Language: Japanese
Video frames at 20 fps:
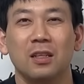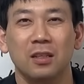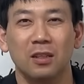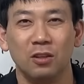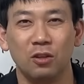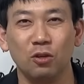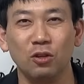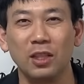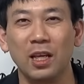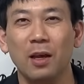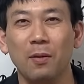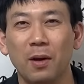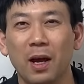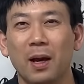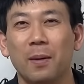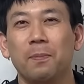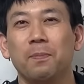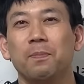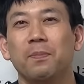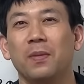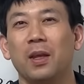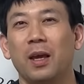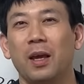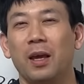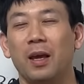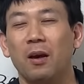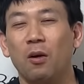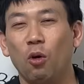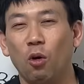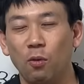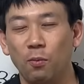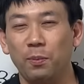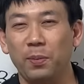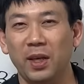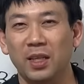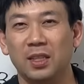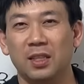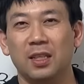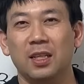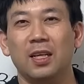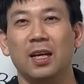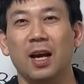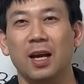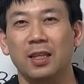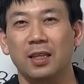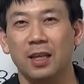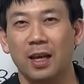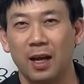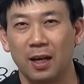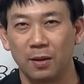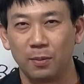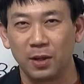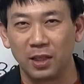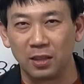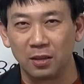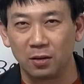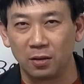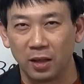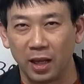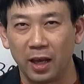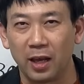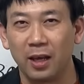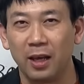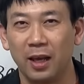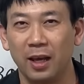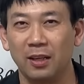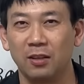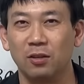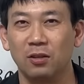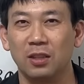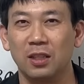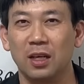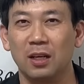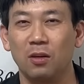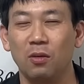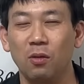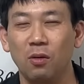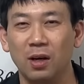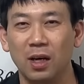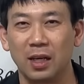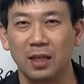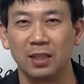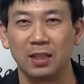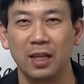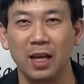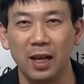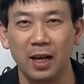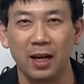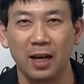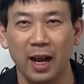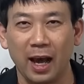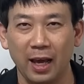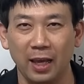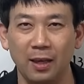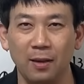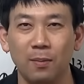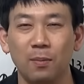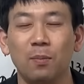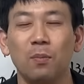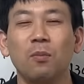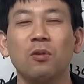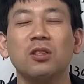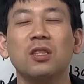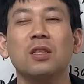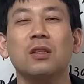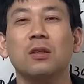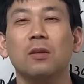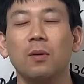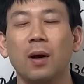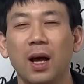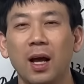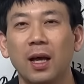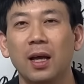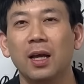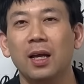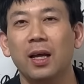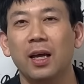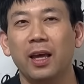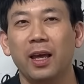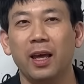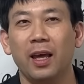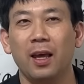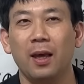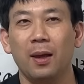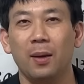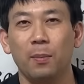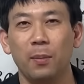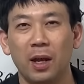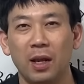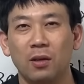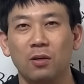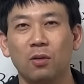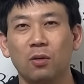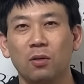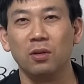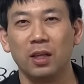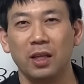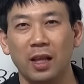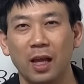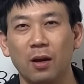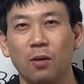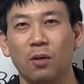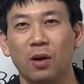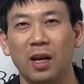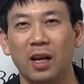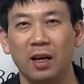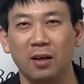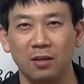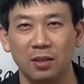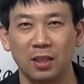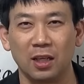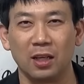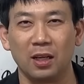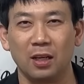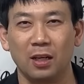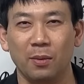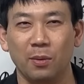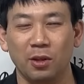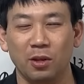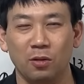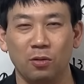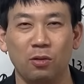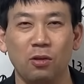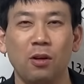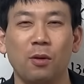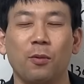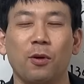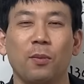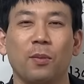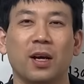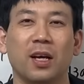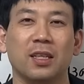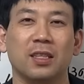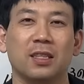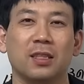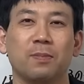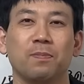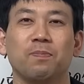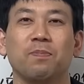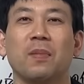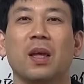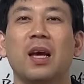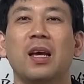詳細はホームページに書いてありますので、えー、そちらの方からですね、LINE もしくは、えー、メールのでね、ご連絡いただければというふうに思います。